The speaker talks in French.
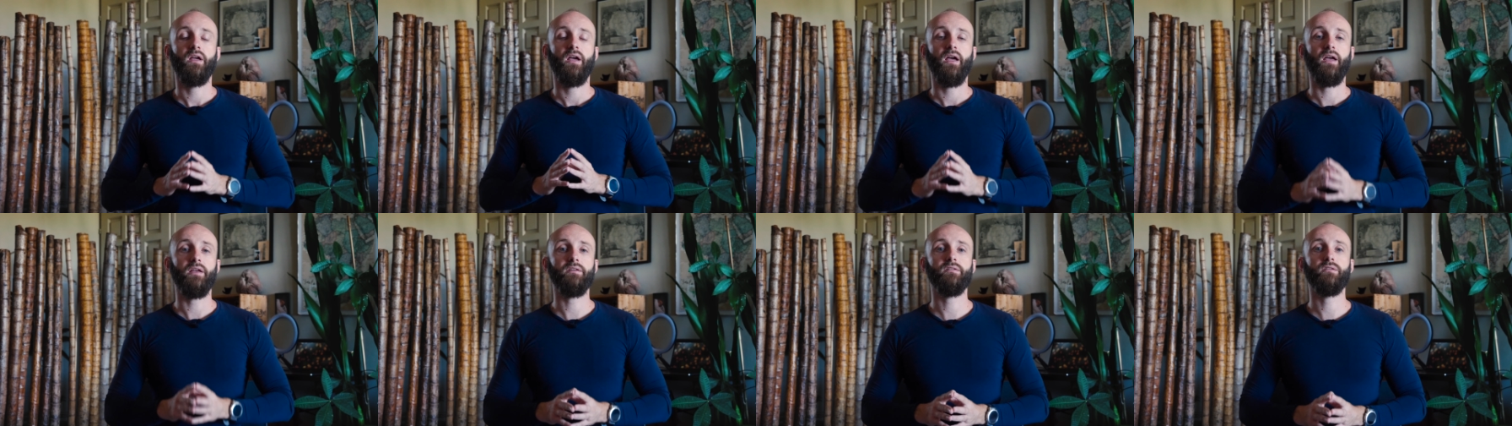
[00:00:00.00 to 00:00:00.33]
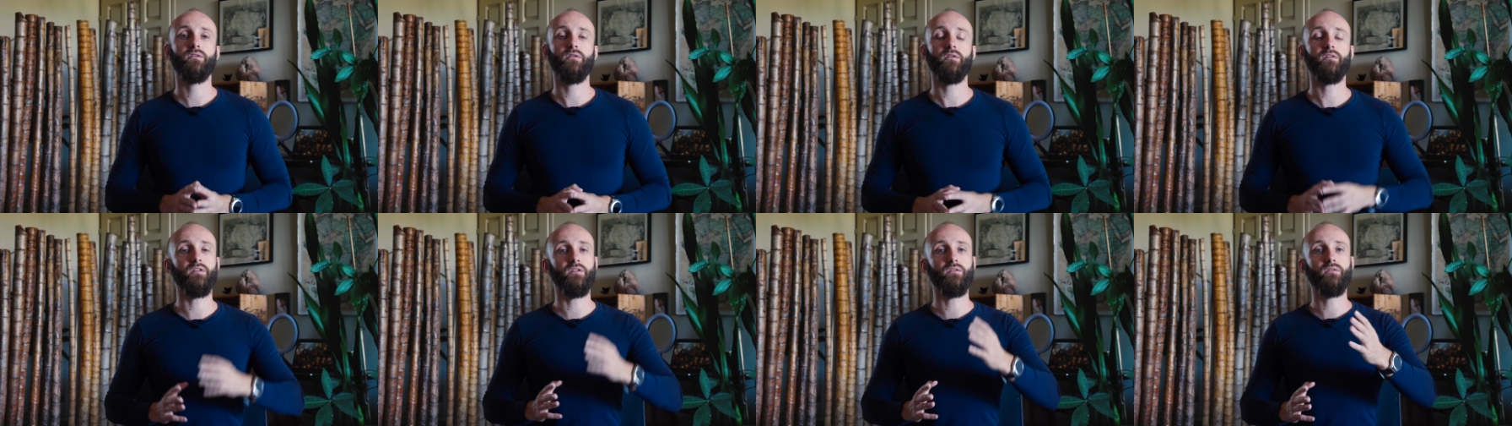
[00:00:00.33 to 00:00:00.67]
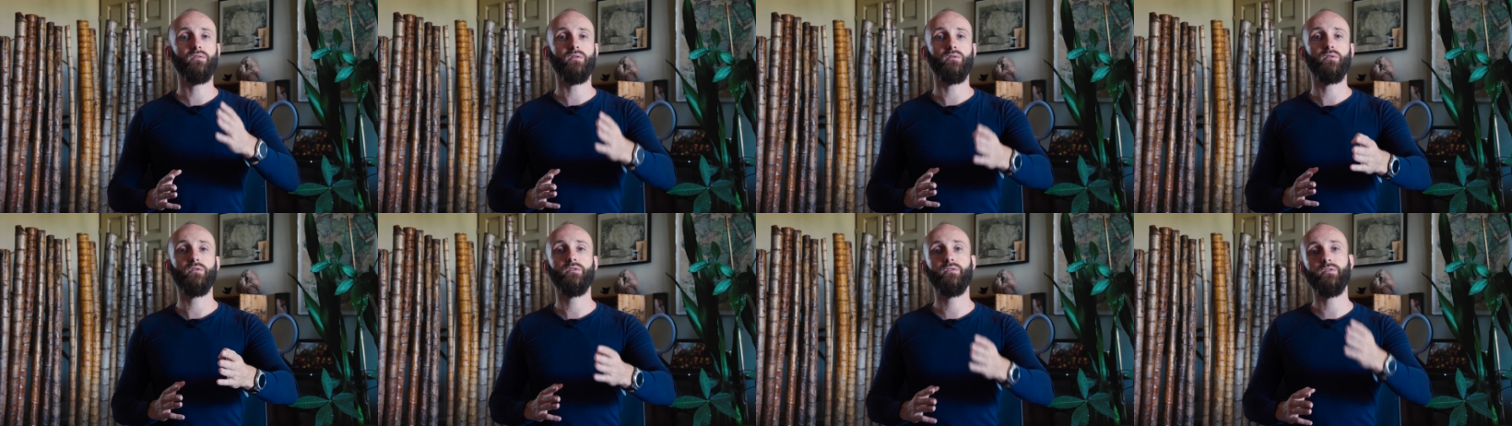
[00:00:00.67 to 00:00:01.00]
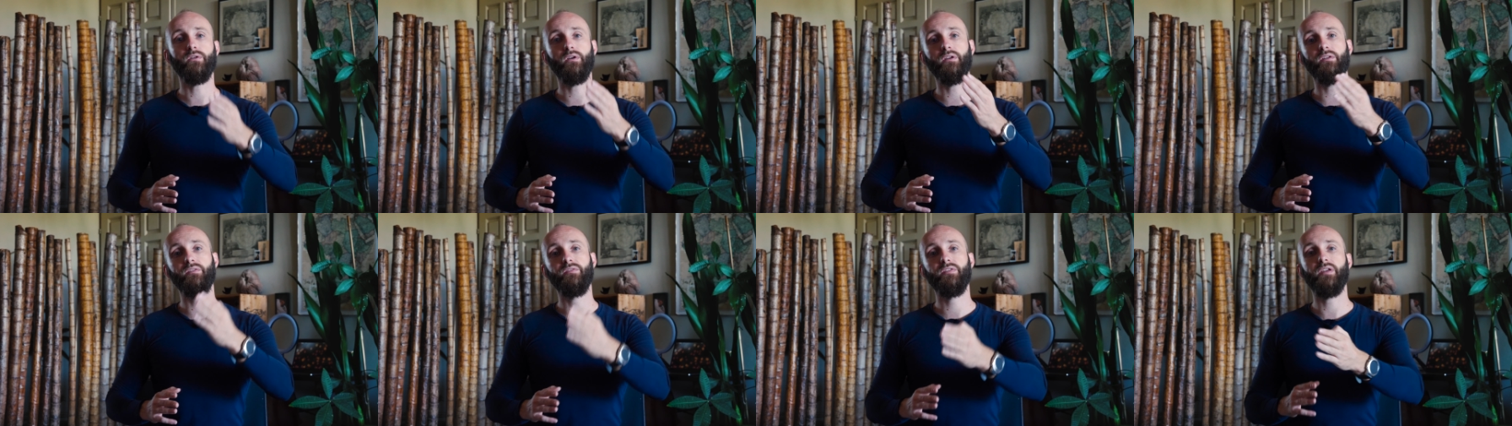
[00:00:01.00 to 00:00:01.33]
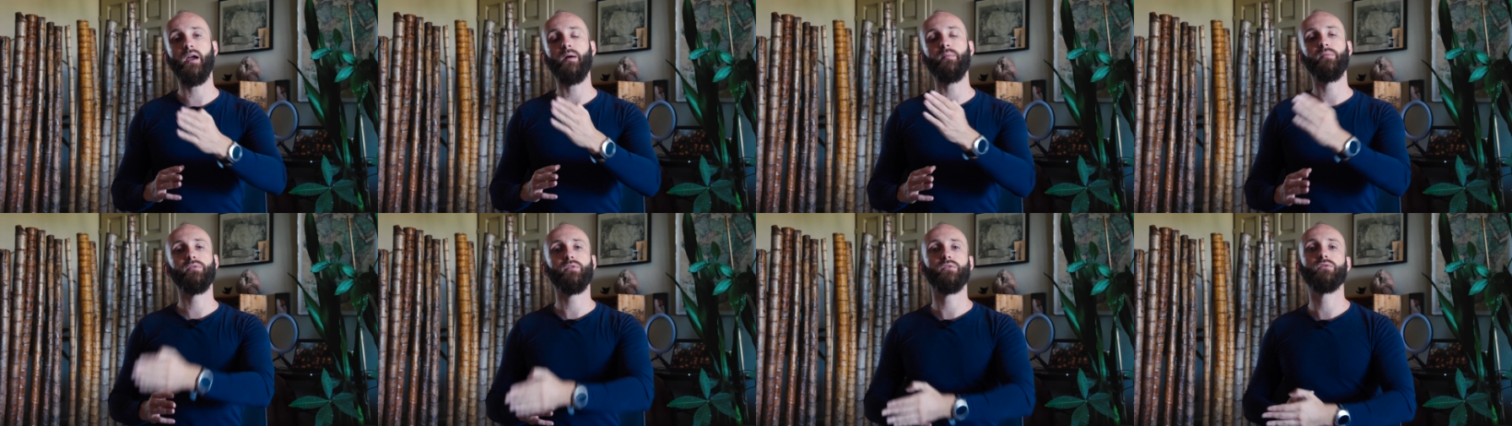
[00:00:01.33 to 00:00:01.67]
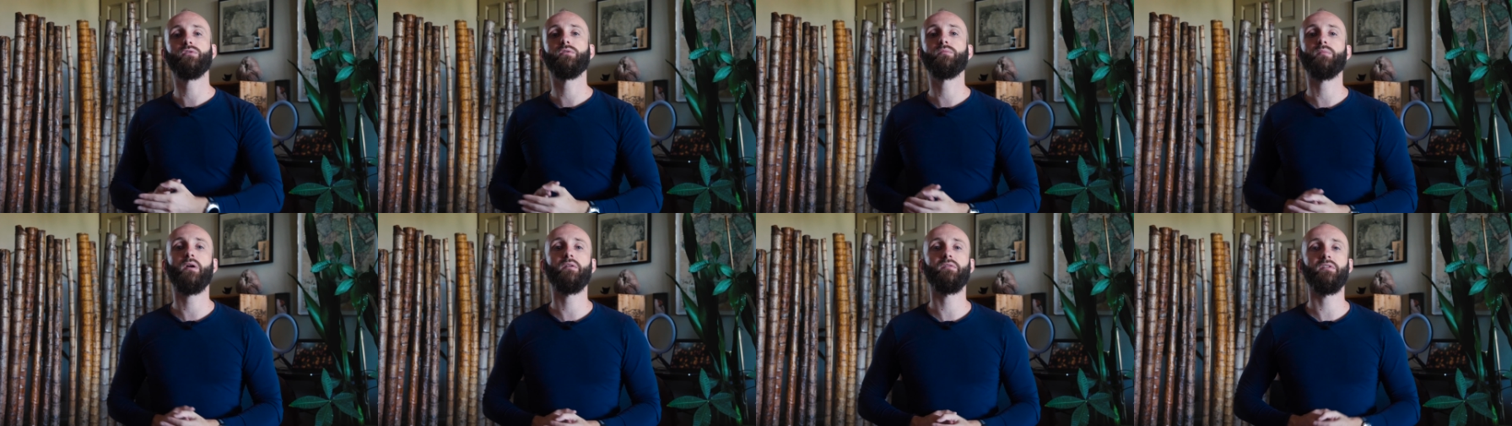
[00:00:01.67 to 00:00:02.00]
est-ce que cette solution est viable sur
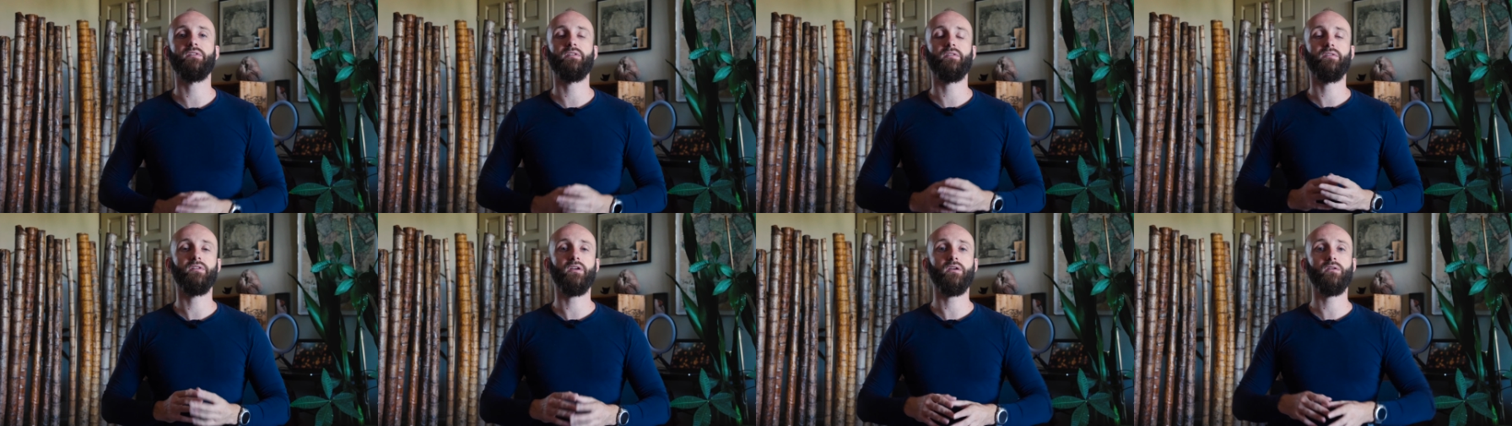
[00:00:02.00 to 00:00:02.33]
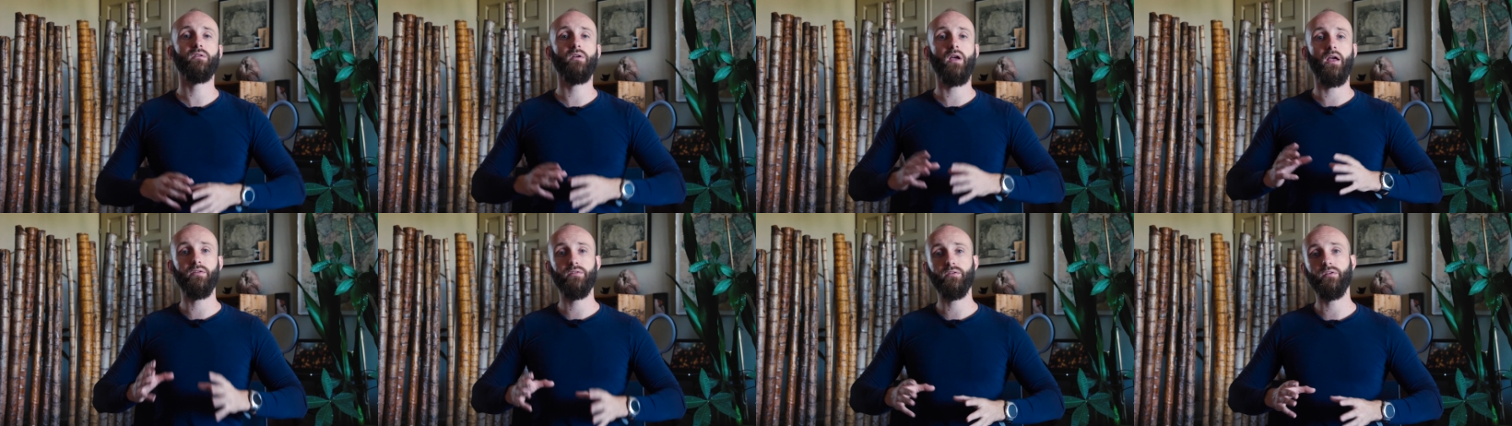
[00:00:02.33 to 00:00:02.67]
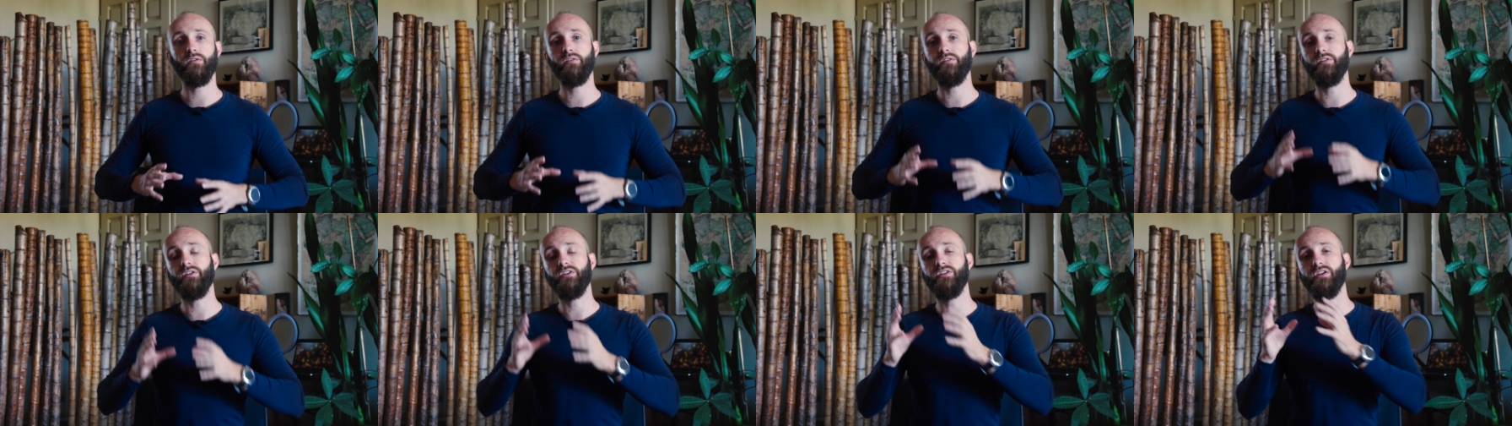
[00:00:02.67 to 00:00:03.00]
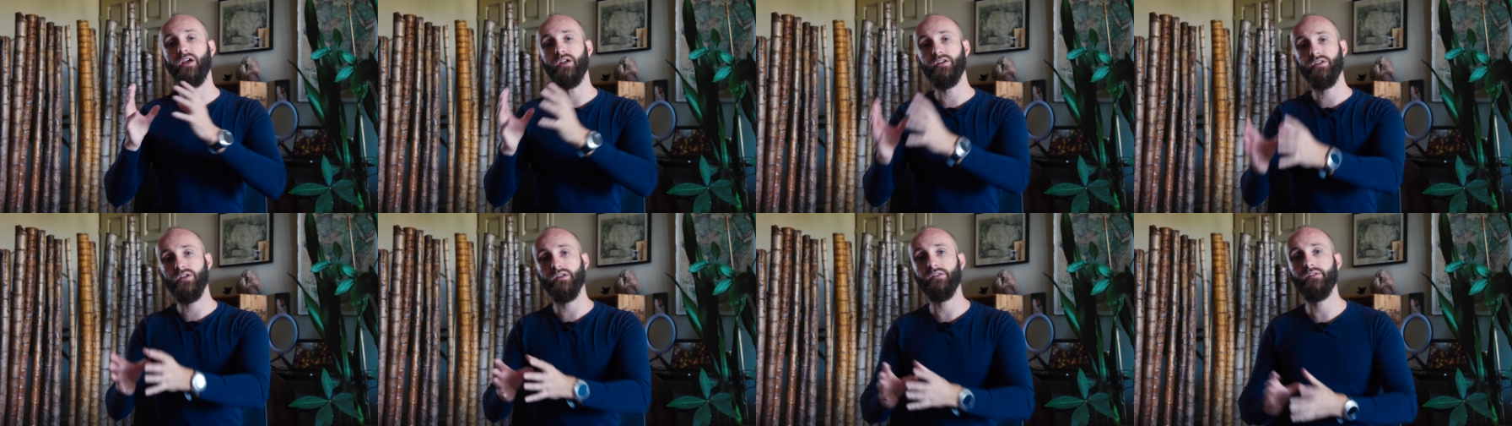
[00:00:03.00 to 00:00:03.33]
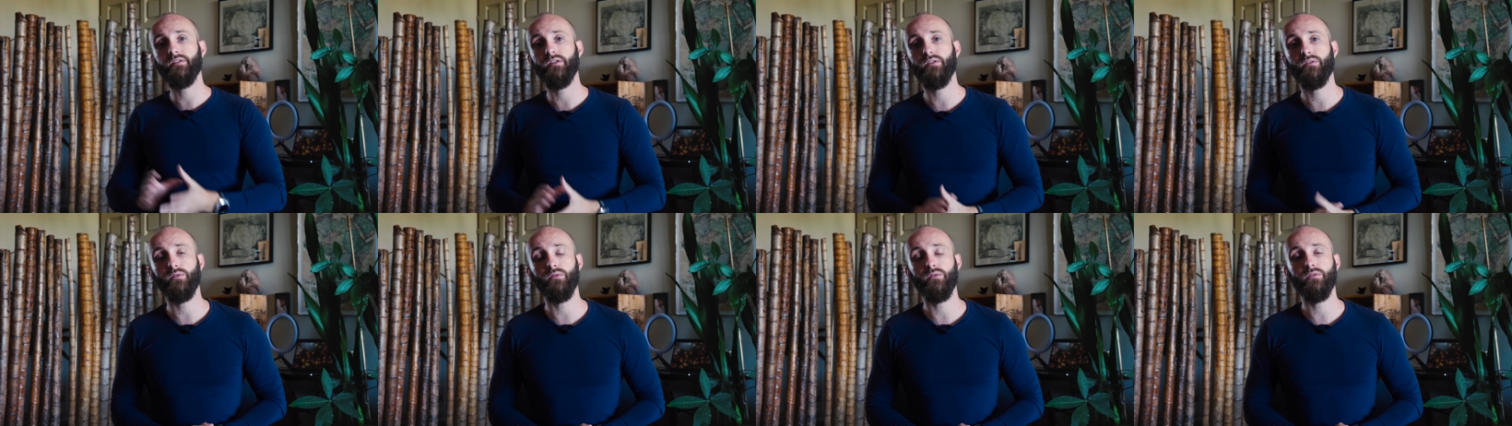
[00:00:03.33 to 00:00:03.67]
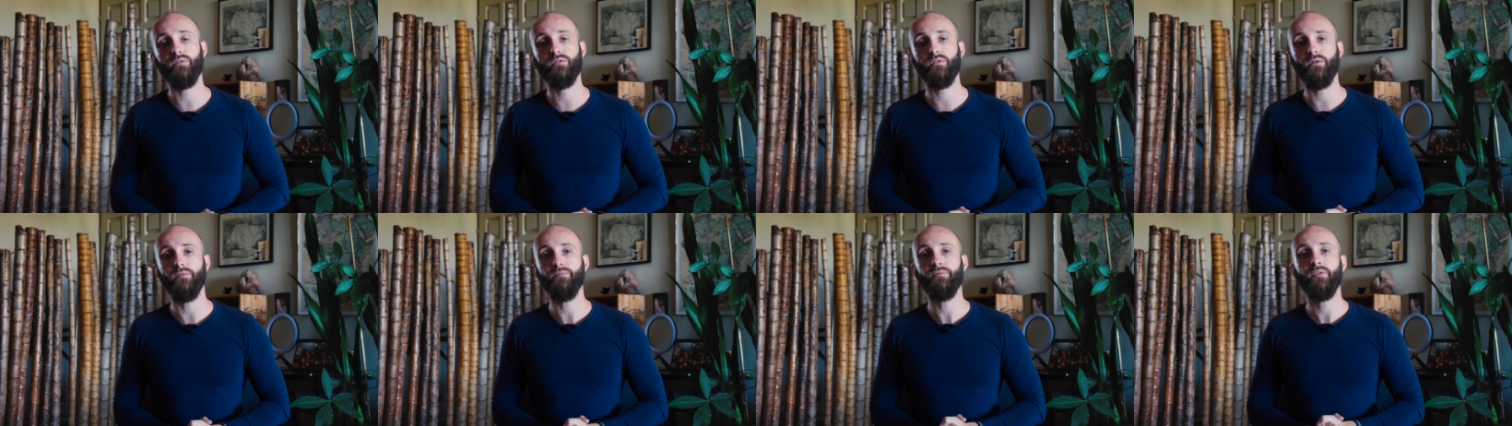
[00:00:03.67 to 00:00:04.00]
toute ma vie Ça veut dire que est-ce que si j'achète cette
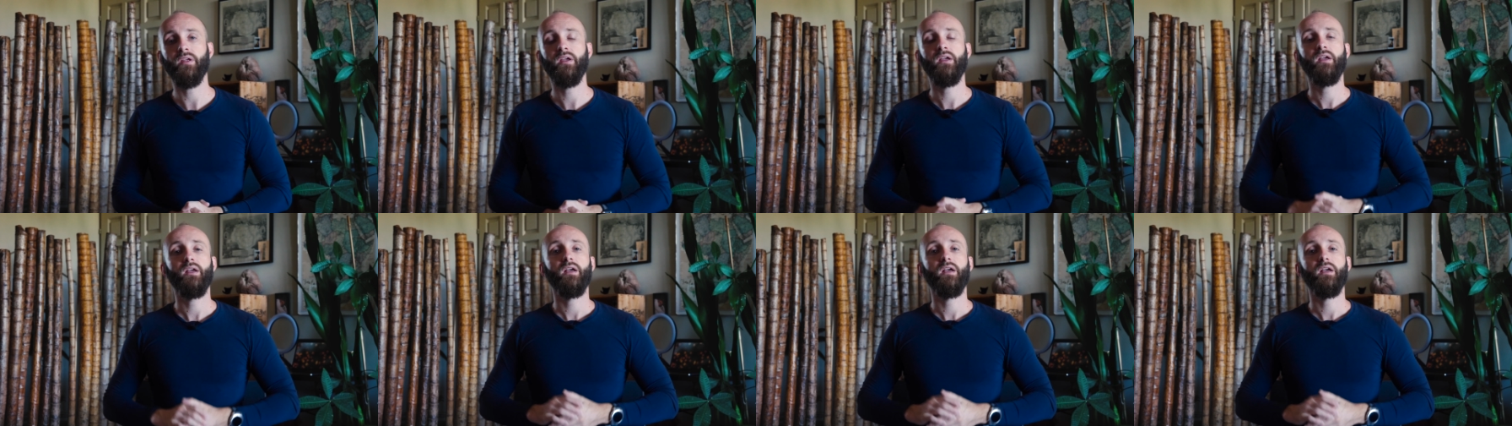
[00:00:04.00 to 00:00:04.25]
solution,